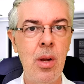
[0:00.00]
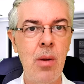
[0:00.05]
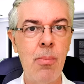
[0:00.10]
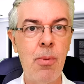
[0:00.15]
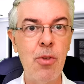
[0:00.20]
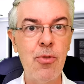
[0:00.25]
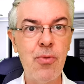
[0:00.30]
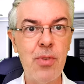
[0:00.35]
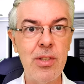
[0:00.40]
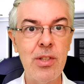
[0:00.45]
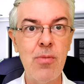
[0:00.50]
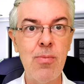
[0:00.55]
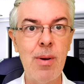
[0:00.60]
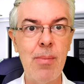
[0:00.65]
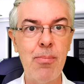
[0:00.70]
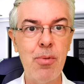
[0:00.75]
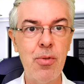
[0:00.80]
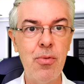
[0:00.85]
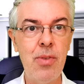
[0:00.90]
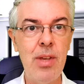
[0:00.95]
Posso fazer uma
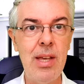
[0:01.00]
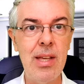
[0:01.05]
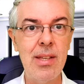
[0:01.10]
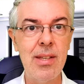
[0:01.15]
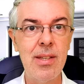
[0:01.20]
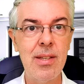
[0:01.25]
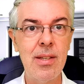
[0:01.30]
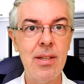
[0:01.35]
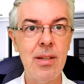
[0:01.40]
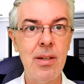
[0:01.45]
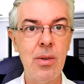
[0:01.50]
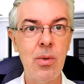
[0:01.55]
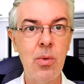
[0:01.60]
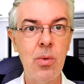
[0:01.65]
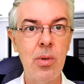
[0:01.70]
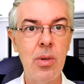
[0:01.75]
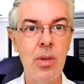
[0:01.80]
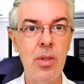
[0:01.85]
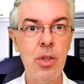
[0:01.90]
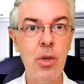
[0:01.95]
por vez?
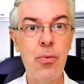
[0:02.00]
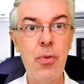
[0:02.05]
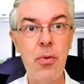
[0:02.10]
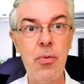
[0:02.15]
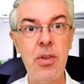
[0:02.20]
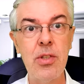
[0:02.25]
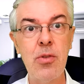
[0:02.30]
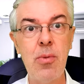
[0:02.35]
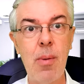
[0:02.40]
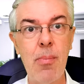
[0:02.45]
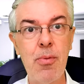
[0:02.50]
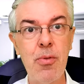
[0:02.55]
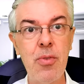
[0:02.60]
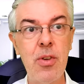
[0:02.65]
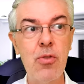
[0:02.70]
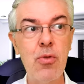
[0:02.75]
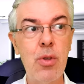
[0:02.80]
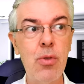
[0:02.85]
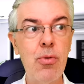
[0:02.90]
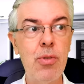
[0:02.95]
Se eu for fazer uma por
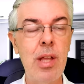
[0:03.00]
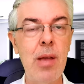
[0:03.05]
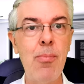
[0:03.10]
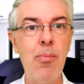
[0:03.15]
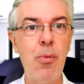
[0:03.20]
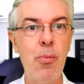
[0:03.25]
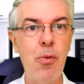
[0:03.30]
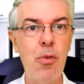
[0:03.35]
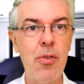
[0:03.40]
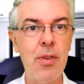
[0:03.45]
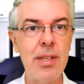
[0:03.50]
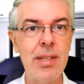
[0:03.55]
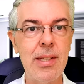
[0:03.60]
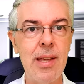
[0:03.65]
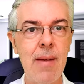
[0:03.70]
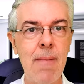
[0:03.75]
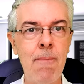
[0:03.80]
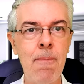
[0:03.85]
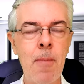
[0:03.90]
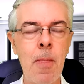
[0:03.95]
vez, quanto tempo eu vou
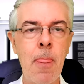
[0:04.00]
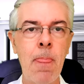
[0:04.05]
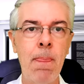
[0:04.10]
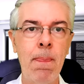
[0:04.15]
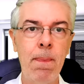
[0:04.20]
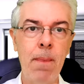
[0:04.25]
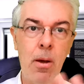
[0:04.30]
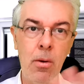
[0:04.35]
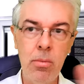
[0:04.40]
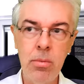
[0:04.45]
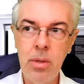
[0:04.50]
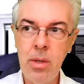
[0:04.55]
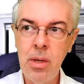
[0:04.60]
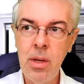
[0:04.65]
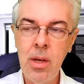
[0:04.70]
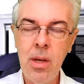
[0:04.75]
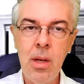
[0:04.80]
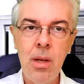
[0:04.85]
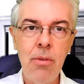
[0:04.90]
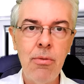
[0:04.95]
fazer? Então,
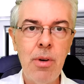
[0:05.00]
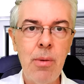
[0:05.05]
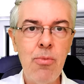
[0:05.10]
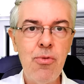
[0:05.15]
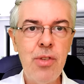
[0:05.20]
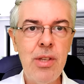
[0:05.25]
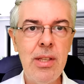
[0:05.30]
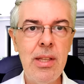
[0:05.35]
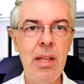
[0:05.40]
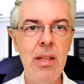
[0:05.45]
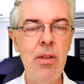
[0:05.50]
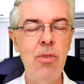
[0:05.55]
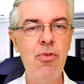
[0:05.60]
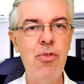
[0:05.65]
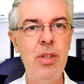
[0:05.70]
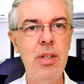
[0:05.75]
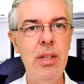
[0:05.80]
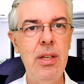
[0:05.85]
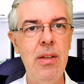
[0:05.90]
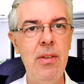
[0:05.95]
vamos entender o
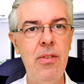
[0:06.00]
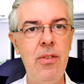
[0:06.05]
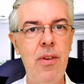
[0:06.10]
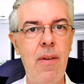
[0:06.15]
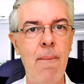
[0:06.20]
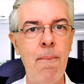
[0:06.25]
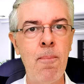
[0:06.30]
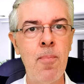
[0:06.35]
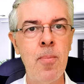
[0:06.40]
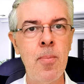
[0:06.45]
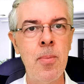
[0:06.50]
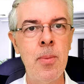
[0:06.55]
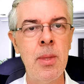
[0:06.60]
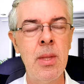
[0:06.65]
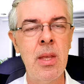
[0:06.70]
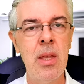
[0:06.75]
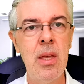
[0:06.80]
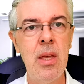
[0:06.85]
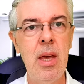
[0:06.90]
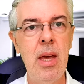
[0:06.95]
seguinte.
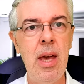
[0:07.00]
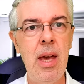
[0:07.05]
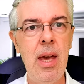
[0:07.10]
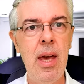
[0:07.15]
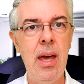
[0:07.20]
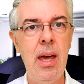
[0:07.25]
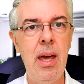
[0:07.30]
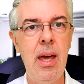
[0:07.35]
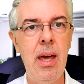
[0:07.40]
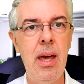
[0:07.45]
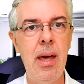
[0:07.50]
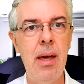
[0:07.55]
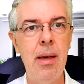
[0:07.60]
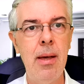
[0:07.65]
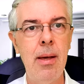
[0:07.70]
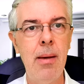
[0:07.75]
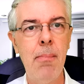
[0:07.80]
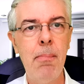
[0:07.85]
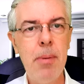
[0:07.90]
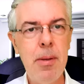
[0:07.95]
É,
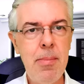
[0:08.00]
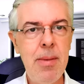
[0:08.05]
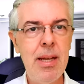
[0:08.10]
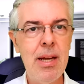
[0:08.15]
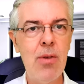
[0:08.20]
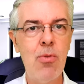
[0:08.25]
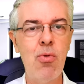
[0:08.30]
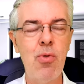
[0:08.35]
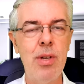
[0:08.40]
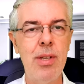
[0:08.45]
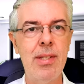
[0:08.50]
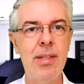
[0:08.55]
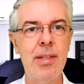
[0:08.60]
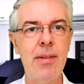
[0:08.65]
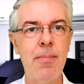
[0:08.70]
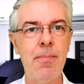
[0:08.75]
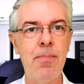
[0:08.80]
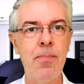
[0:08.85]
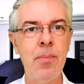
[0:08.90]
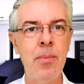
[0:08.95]
primeira
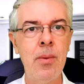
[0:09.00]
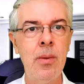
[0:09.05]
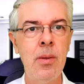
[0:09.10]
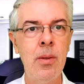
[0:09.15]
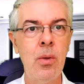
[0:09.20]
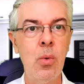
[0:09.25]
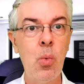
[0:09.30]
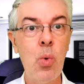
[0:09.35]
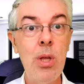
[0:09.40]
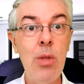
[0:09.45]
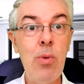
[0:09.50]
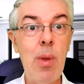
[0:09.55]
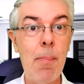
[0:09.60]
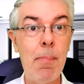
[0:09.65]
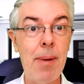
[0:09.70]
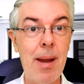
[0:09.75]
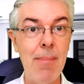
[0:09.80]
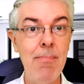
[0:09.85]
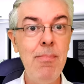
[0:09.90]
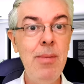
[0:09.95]
coisa, quando é
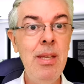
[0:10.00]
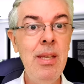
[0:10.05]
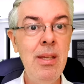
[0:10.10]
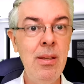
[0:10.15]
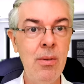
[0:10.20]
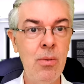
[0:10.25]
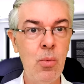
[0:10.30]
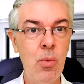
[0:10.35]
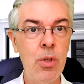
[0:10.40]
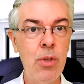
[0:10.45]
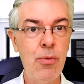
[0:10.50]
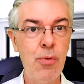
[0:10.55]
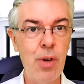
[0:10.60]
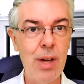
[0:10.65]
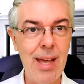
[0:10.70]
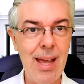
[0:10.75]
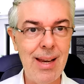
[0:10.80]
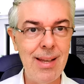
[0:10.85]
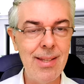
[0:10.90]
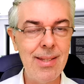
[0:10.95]
para mim, quando eu vou
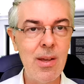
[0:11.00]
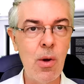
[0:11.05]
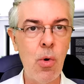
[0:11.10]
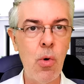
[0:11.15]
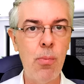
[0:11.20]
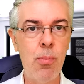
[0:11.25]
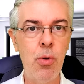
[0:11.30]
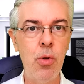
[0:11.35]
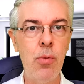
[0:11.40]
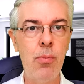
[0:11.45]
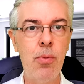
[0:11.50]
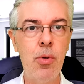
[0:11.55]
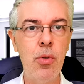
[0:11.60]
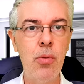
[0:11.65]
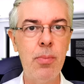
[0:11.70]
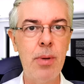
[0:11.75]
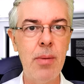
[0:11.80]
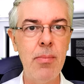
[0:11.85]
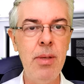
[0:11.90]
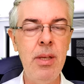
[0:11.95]
realizar o Pono
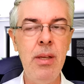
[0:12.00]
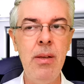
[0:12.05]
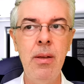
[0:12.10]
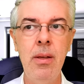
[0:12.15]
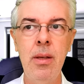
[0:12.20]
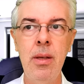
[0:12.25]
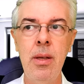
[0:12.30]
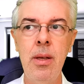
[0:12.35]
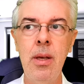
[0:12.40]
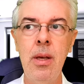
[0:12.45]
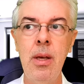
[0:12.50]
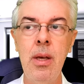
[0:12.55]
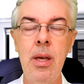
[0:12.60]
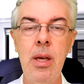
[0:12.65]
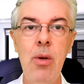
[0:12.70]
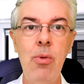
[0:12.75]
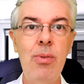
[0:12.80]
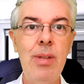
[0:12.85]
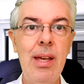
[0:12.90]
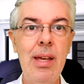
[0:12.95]
para mim,
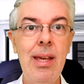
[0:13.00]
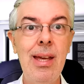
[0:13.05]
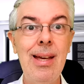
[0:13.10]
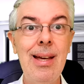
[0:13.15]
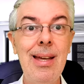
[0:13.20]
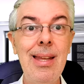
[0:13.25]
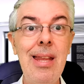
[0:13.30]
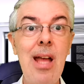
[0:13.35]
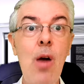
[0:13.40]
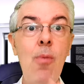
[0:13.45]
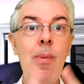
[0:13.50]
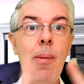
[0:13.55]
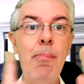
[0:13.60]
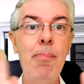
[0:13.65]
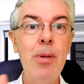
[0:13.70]
eu tenho que criar uma